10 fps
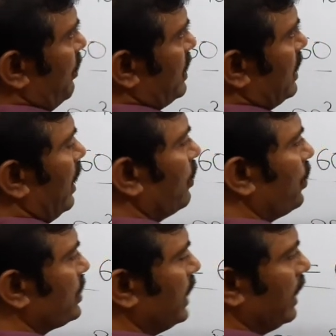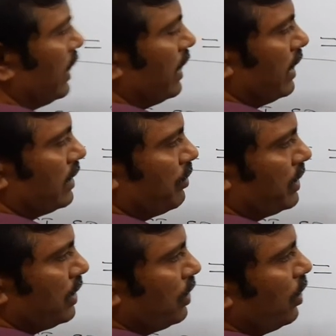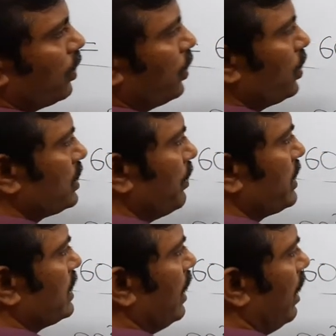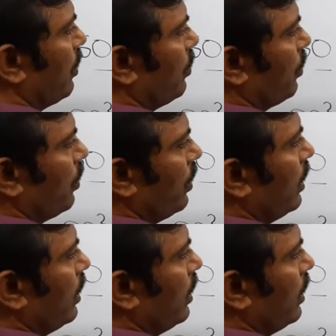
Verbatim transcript: సంవత్సరానికి ఒకసారి లెక్క కట్టే పద్ధతిలో రెండు సంవత్సరాలకు